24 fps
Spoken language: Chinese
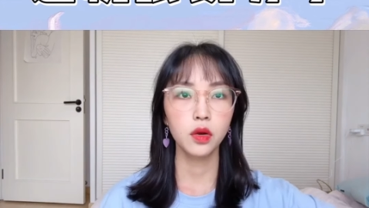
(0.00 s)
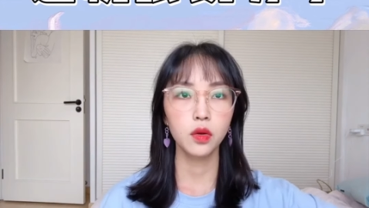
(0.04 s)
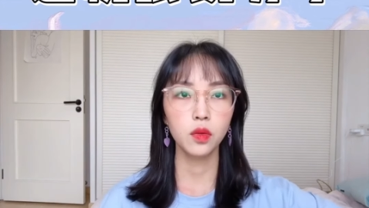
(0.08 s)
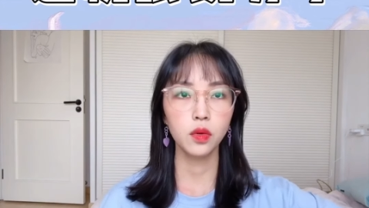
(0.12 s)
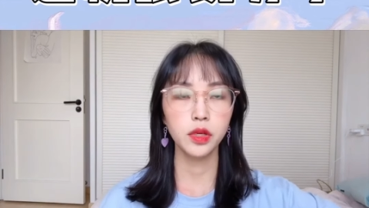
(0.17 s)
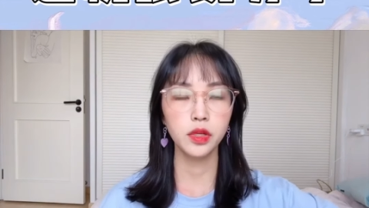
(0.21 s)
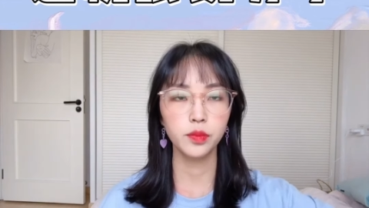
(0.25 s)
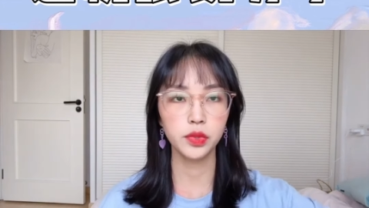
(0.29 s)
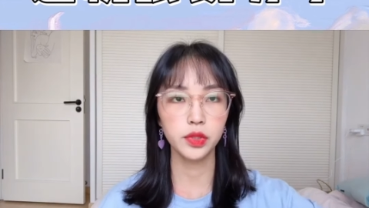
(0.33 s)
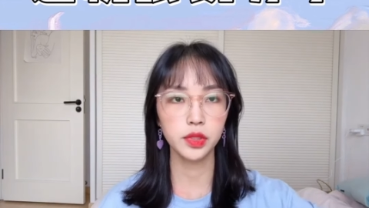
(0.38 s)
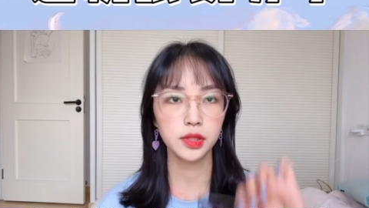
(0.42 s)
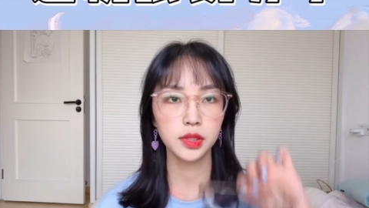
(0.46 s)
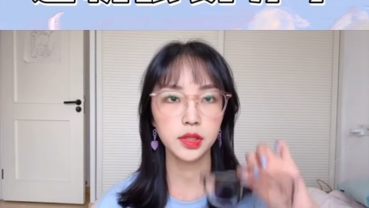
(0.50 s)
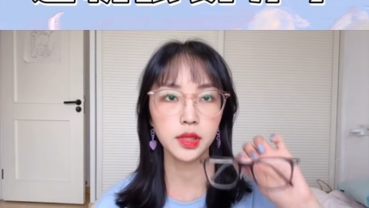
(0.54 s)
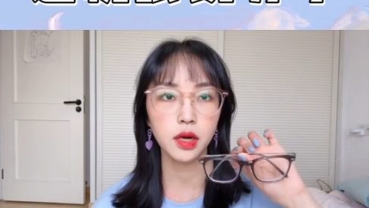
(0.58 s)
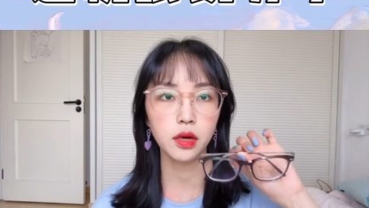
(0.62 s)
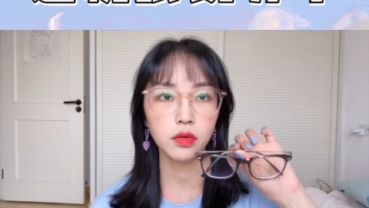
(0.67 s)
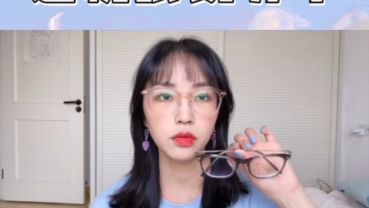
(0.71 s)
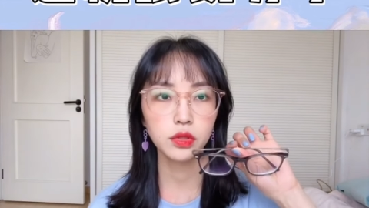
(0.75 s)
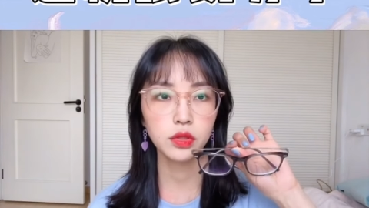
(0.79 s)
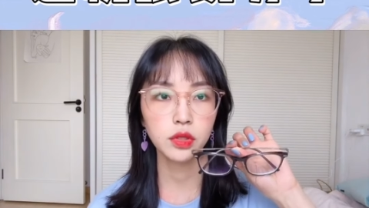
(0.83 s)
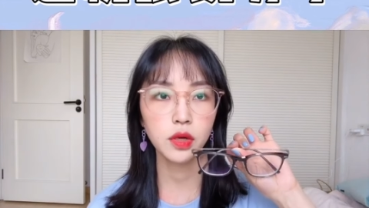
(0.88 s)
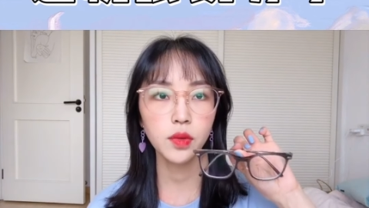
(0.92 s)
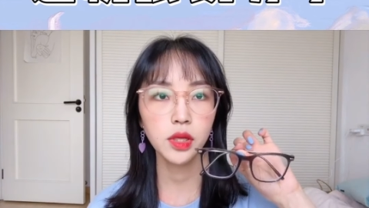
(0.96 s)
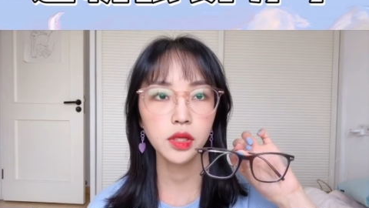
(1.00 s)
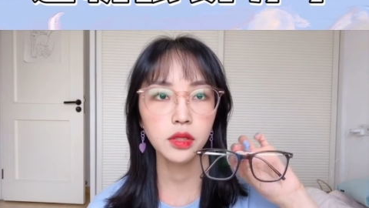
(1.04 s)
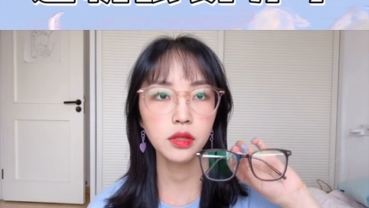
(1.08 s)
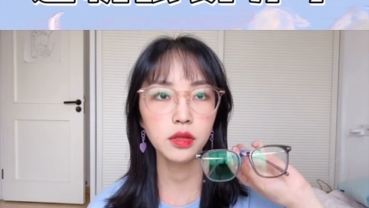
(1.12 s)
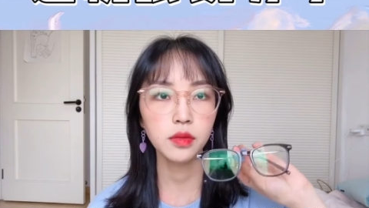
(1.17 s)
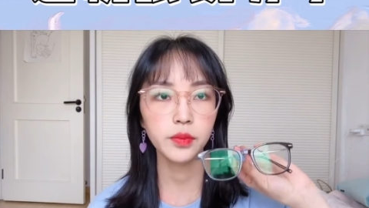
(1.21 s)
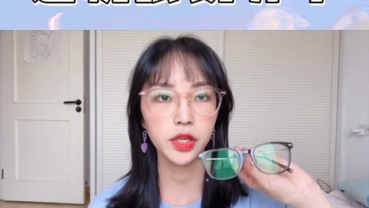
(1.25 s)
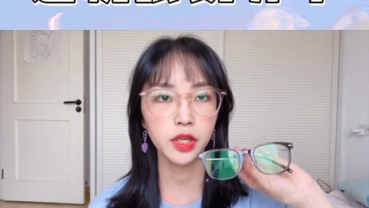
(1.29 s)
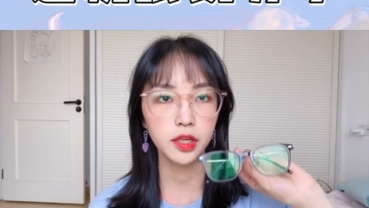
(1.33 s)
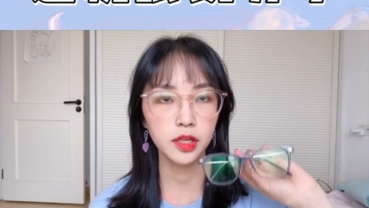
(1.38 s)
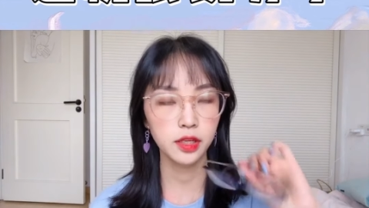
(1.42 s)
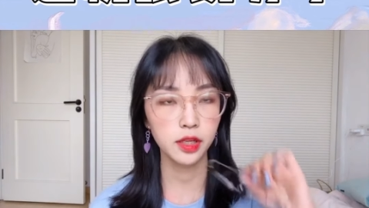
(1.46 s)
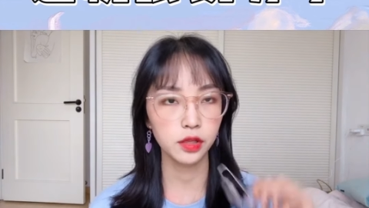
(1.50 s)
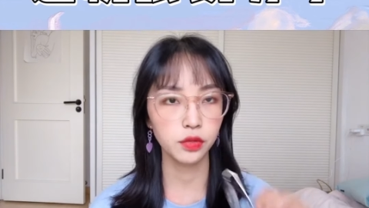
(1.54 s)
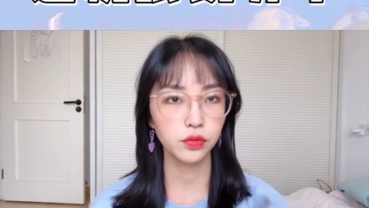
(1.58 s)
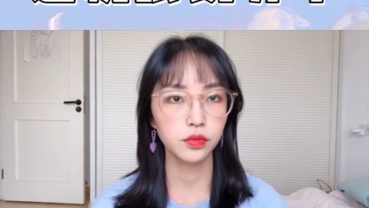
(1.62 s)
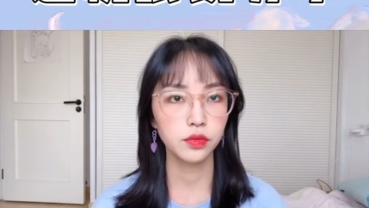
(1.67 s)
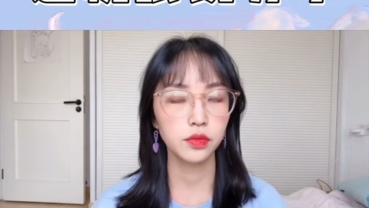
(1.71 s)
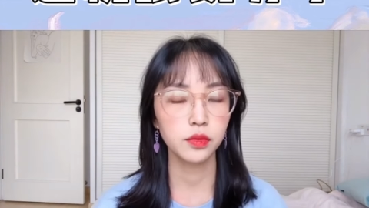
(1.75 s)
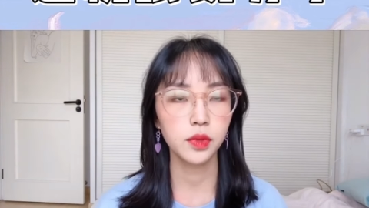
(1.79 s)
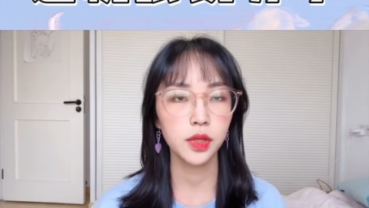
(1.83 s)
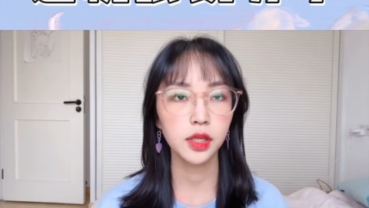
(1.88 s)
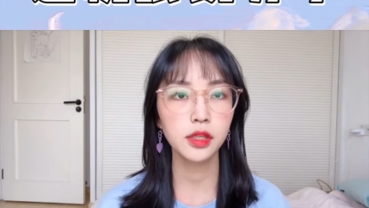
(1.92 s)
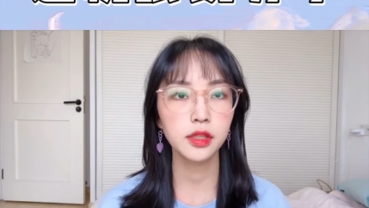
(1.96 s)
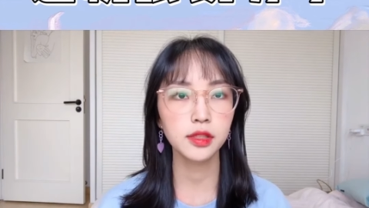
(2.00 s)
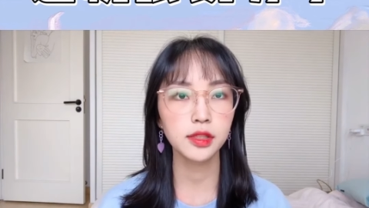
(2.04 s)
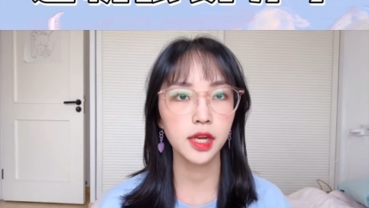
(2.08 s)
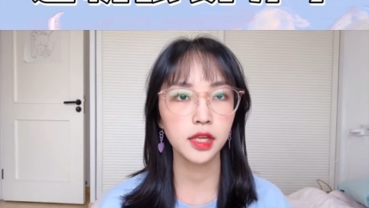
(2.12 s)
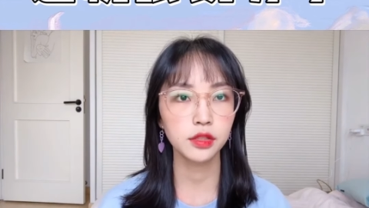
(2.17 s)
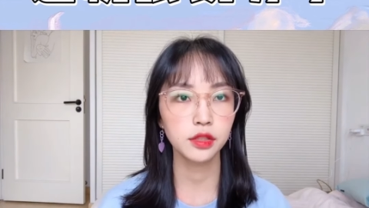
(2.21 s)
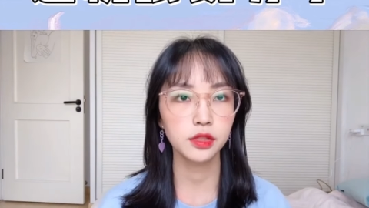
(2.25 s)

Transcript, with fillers: 会比较稍微特别一点，就是会更加